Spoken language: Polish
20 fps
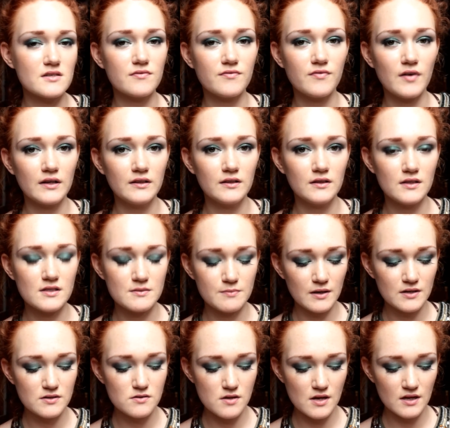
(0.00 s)
fajny, jest
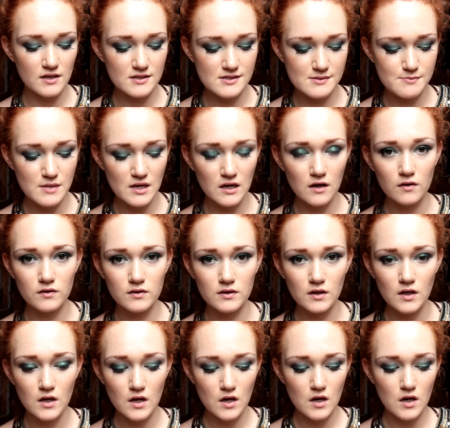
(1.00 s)
bardzo taki zmielony
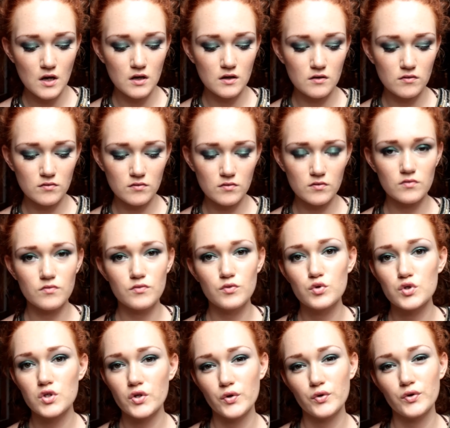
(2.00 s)

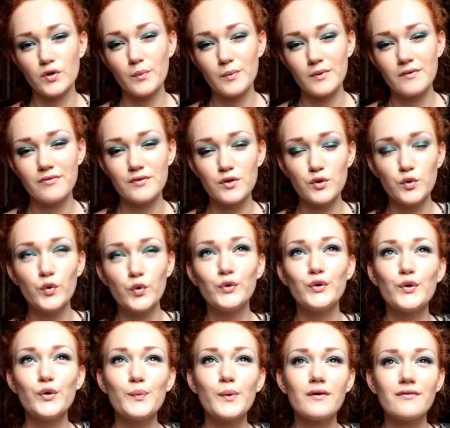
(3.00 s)
dużo
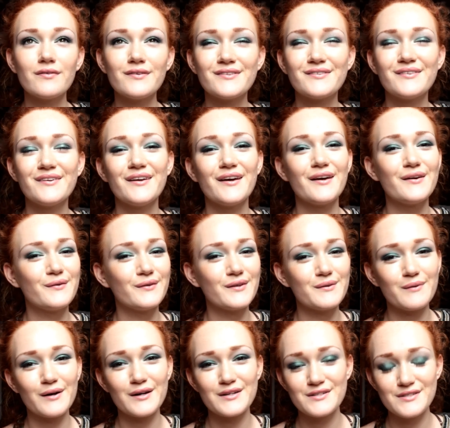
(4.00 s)
YouTube'owiczek, jajko, nie
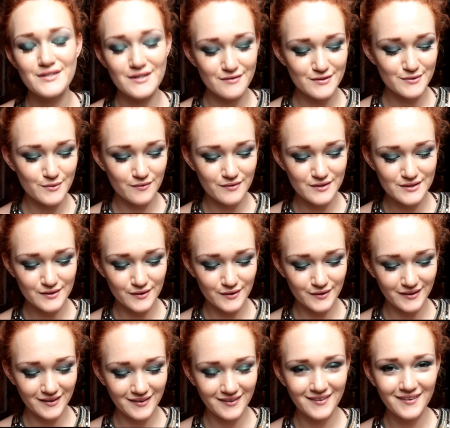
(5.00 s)
mogę się dzisiaj wysłowić,
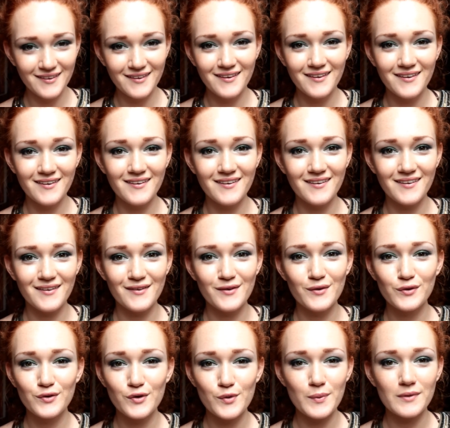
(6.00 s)
sorki, e,
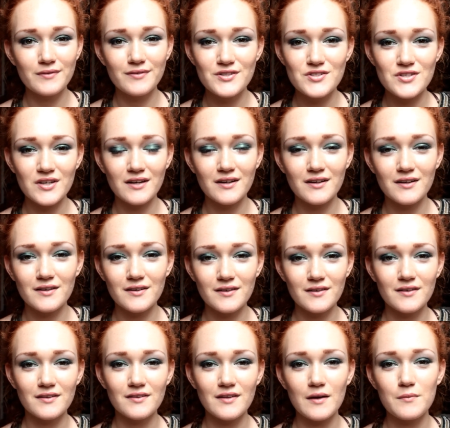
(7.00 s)
YouTube'owiczek
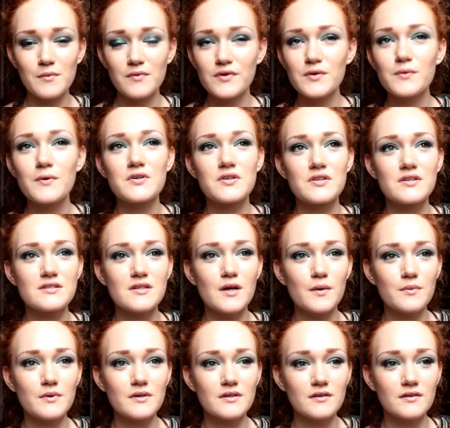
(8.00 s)
e, tak mówiło, że to jest
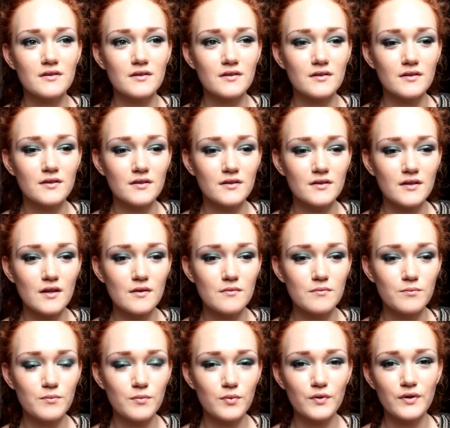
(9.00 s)
dobry e, ten
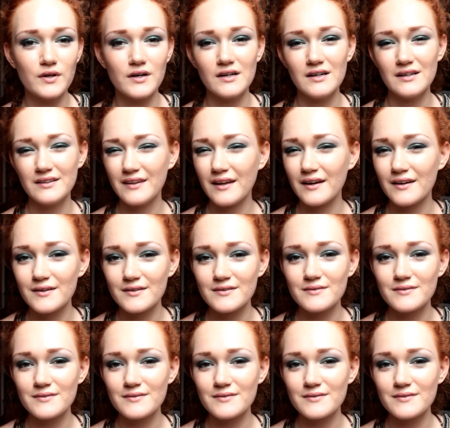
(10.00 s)
puder, ale tak